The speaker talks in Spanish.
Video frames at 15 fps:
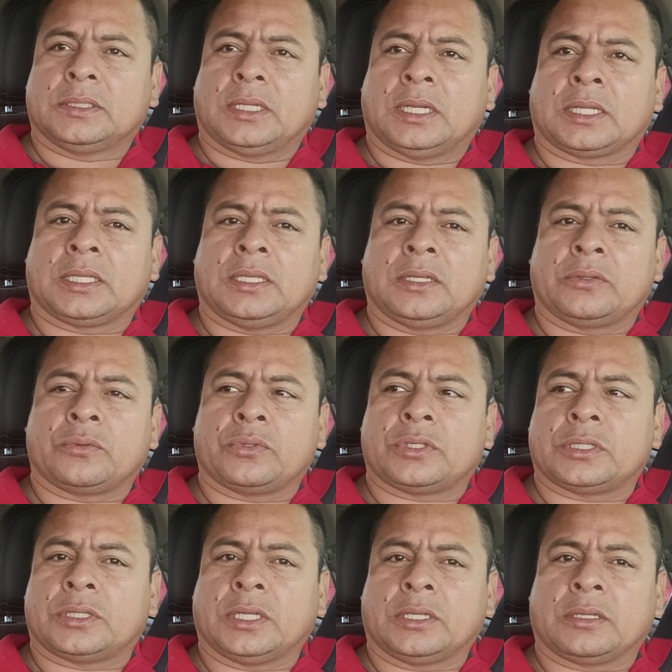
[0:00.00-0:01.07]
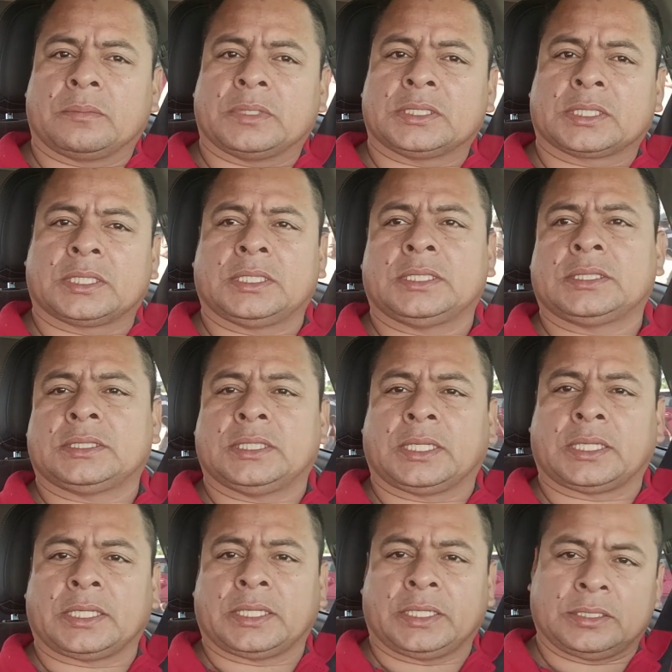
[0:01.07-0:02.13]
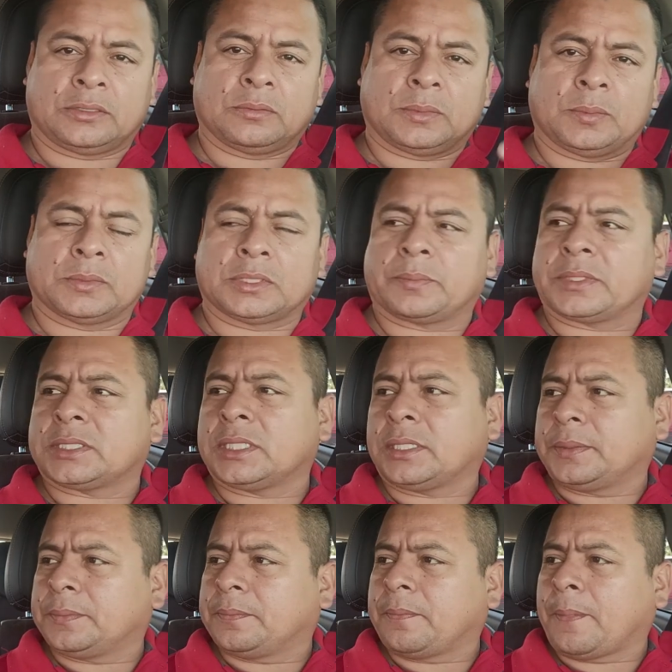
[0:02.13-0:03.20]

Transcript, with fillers: aquí en Juchitán, nada más que es de regreso, vamos a pasar.